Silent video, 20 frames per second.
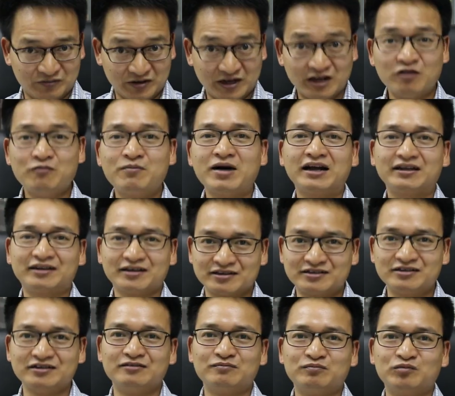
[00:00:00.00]
nếu bạn
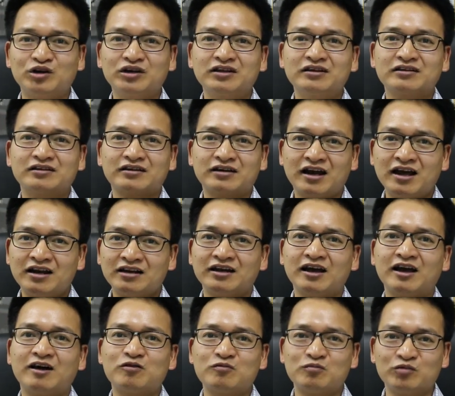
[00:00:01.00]
thực sự muốn khát
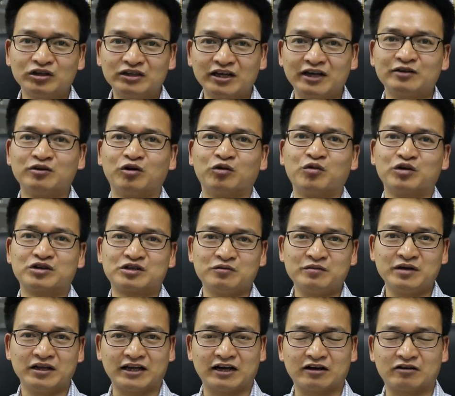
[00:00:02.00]
khao muốn thay đổi cuộc
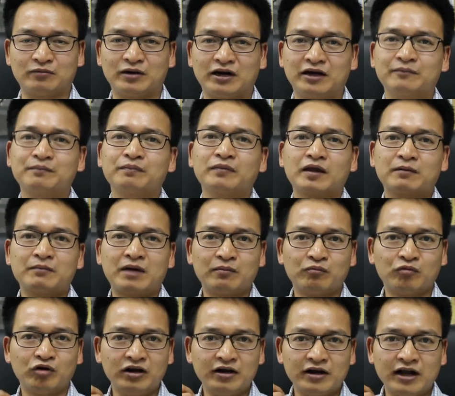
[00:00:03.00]
sống hiện tại của bạn
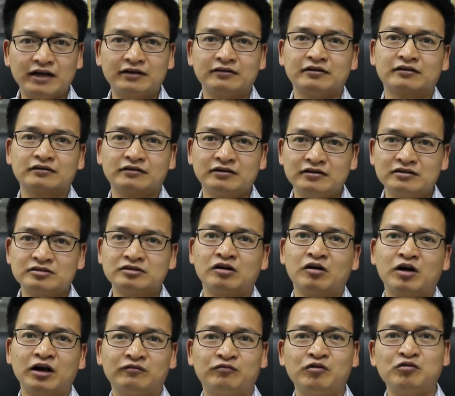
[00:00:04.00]
bạn muốn đạt được tự
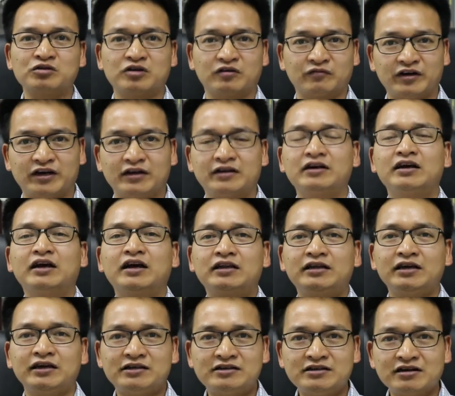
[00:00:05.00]
do hạnh phúc trọn vẹn
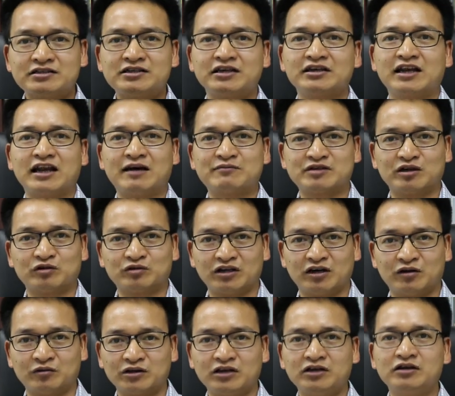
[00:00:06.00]
thì chương trình làm giàu
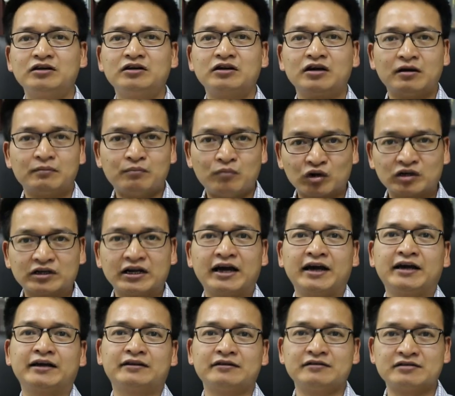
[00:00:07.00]
từ đầu tư một
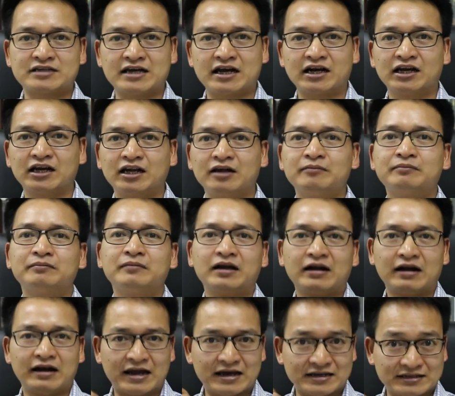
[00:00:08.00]
ngày từ sáng đến đêm
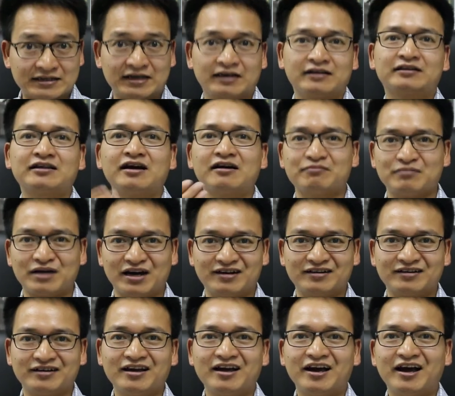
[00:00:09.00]
là dành tặng
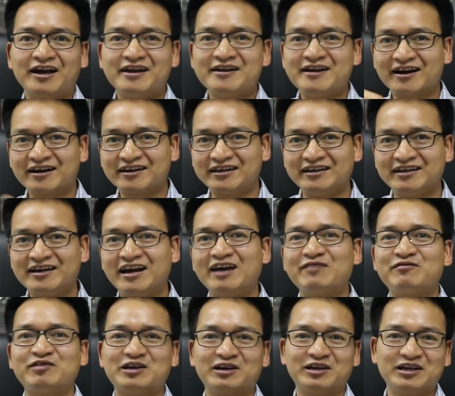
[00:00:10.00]
bạn hãy đăng ký
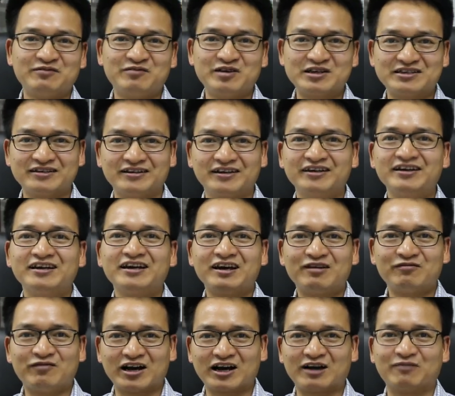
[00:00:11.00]
ngay vào đường link phía dưới
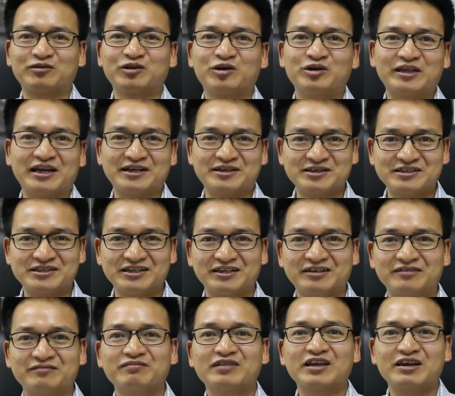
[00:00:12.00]
và gặp tôi tại chương
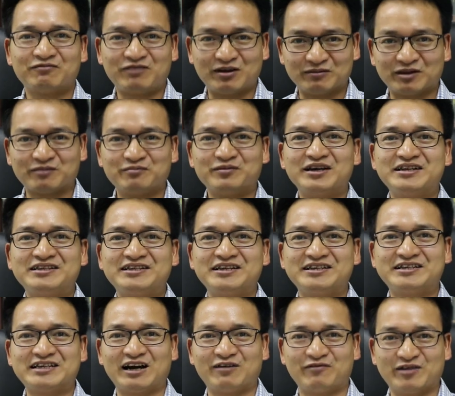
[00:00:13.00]
trình phạm thành biên
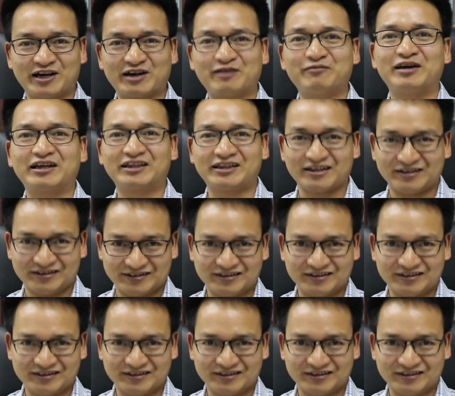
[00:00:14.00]
xin chào và hẹn gặp lại